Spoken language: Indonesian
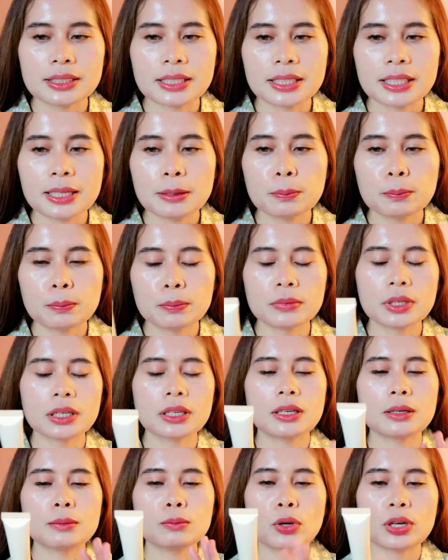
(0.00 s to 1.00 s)
Jadi
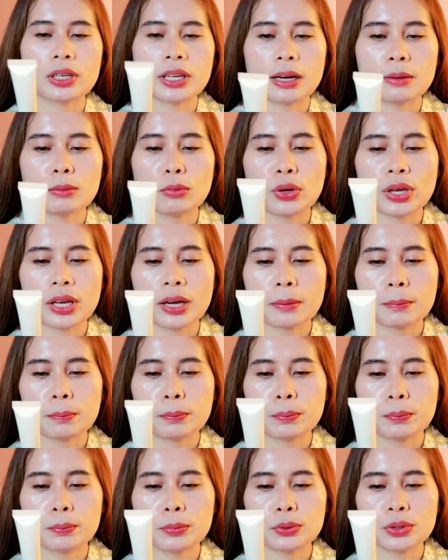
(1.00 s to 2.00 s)
uh, buat kamu yang
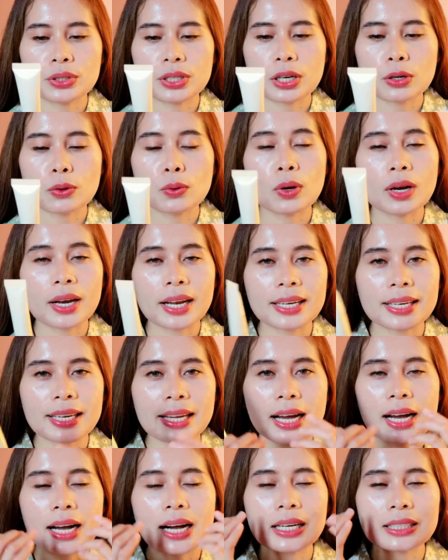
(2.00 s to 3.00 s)
punya kulit
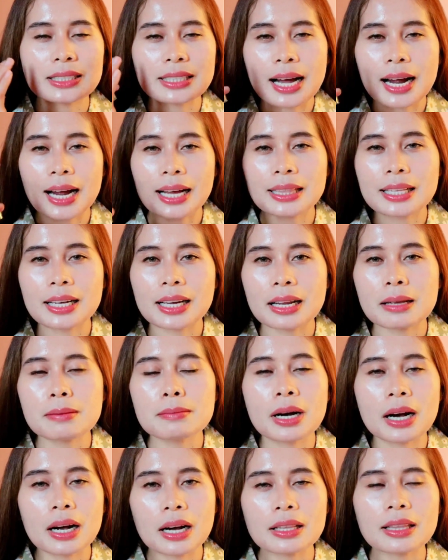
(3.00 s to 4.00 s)
yang sangat
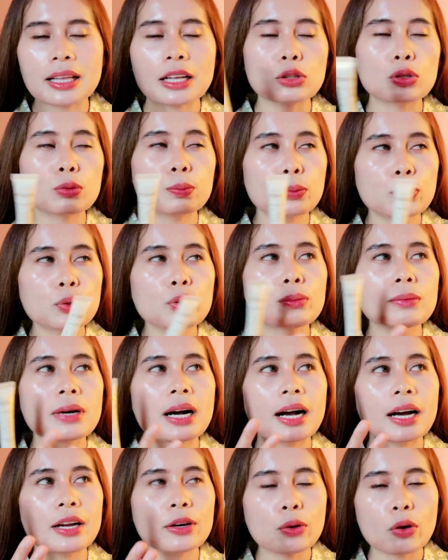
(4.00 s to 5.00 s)
kering banget ataupun
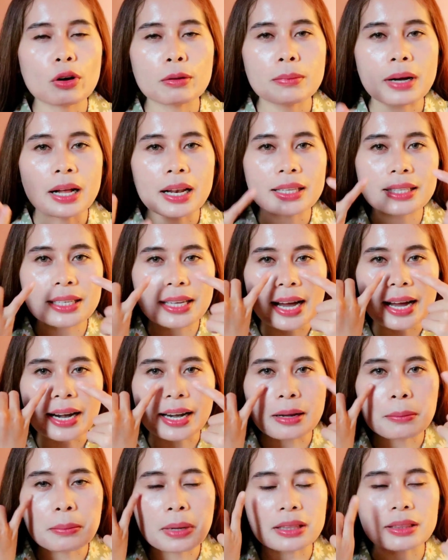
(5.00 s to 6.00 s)
bahkan normal di
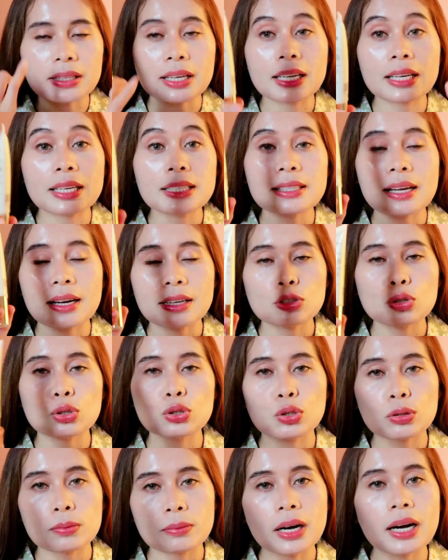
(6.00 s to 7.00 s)
area mata ini sangat
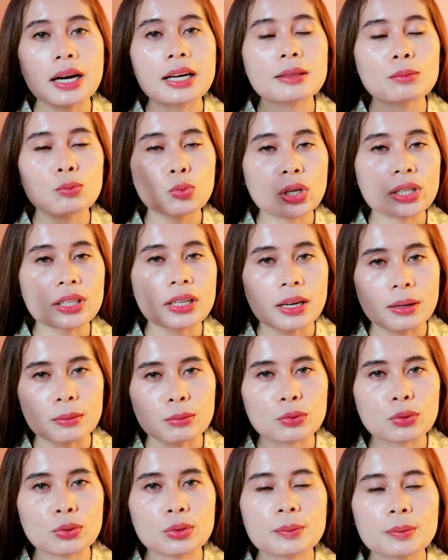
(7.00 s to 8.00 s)
cocok banget buat
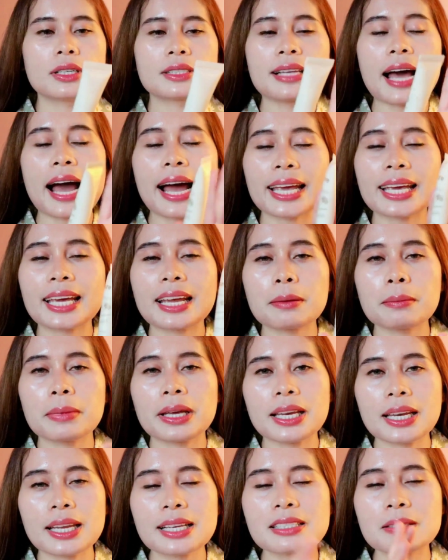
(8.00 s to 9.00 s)
kamu. Eye cream
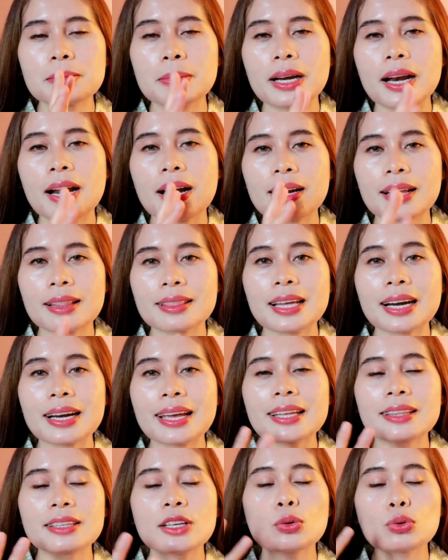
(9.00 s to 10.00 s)
ini sebenarnya
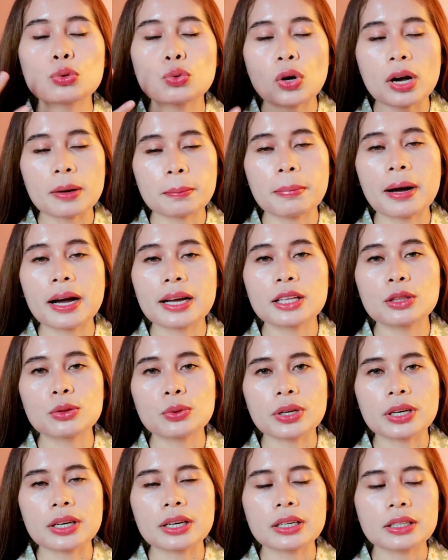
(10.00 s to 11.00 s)
targetnya untuk apa gitu
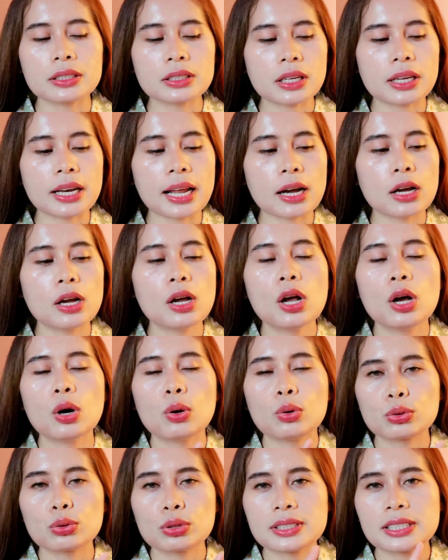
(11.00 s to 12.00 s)
ya? Nah,
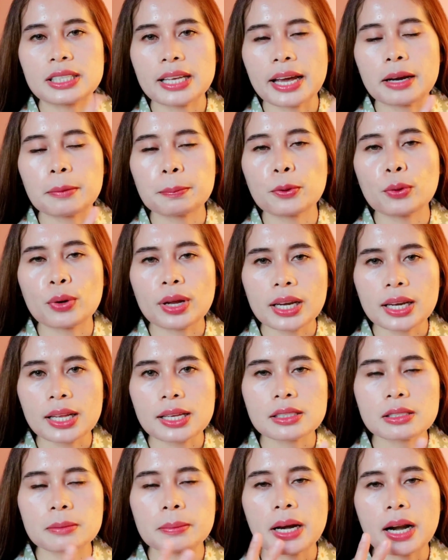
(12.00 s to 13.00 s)
si Enpure
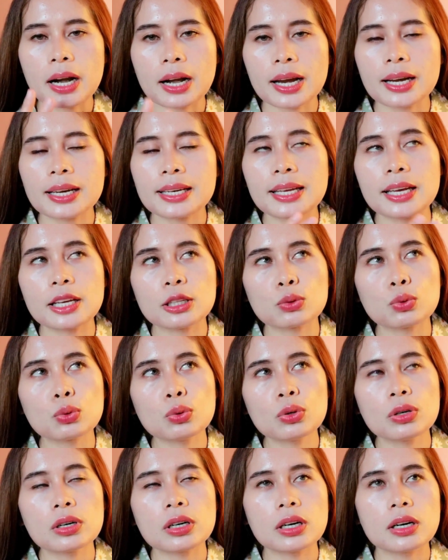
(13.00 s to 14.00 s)
ini sebenarnya dia itu
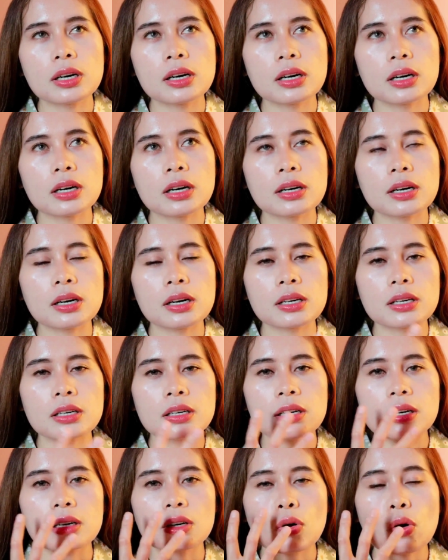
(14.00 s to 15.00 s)
uh,
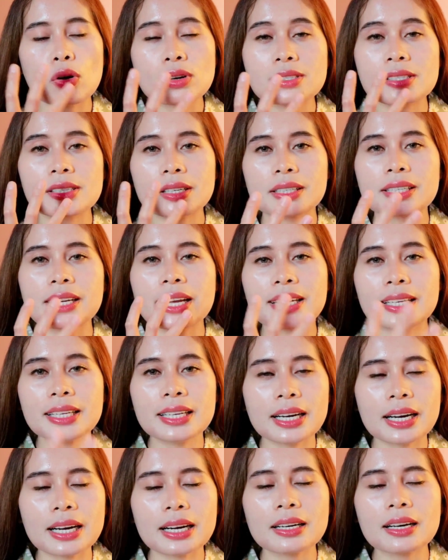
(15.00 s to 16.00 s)
concernnya
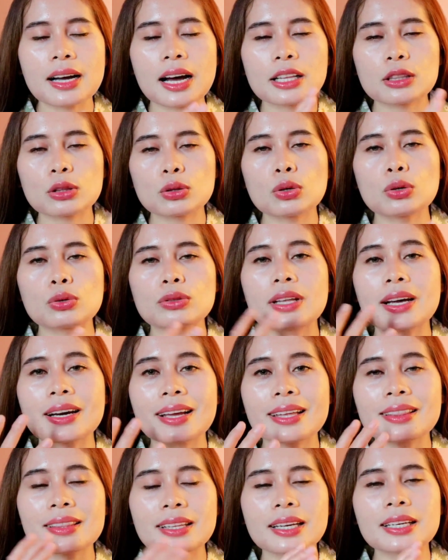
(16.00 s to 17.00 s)
dia atau
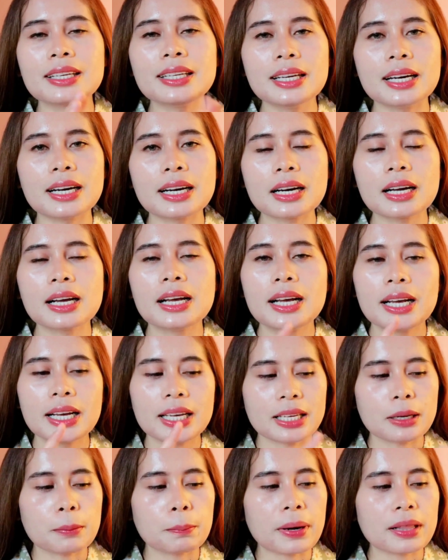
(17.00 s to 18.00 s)
targetnya dia
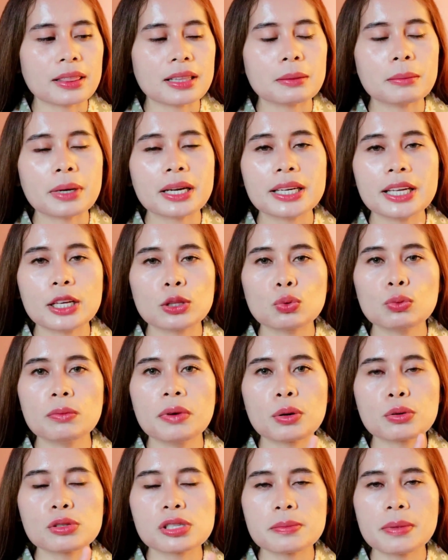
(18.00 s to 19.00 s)
yang pertama dia itu
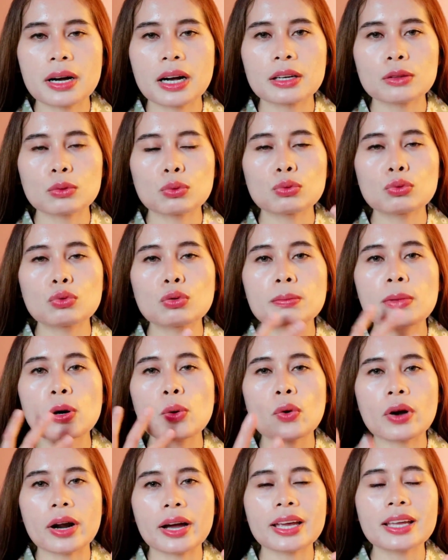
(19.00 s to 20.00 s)
bagus banget untuk
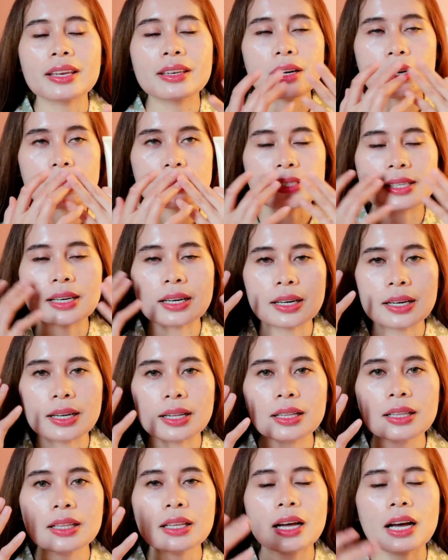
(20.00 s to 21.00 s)
mengurangi dark
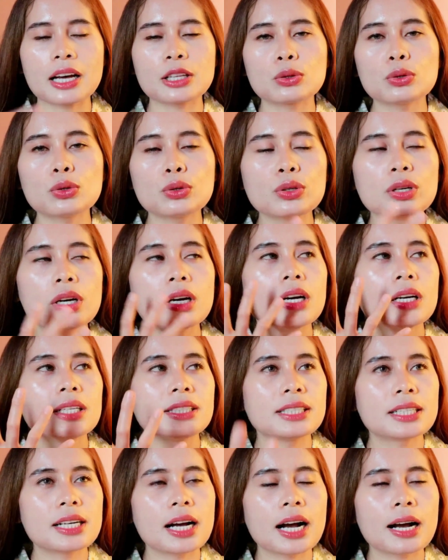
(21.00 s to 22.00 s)
circle atau
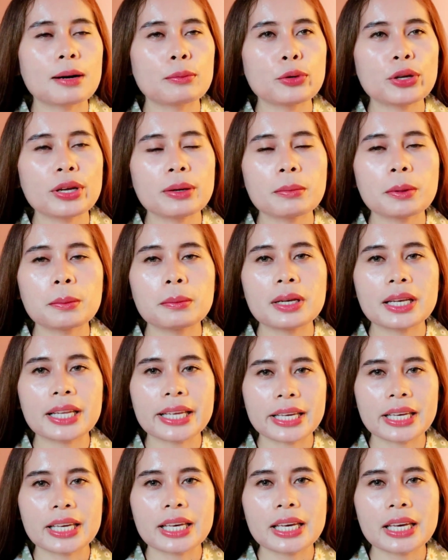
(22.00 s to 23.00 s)
jika kamu yang
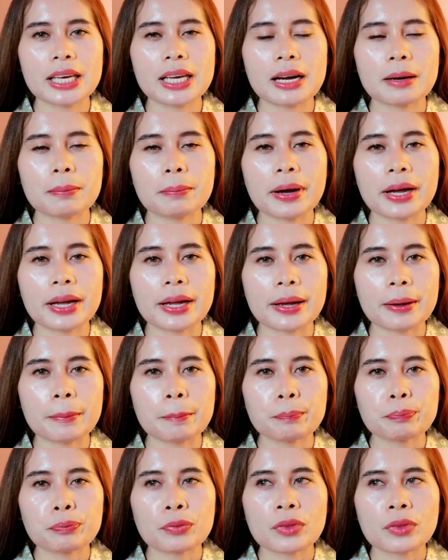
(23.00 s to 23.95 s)
memiliki apa ya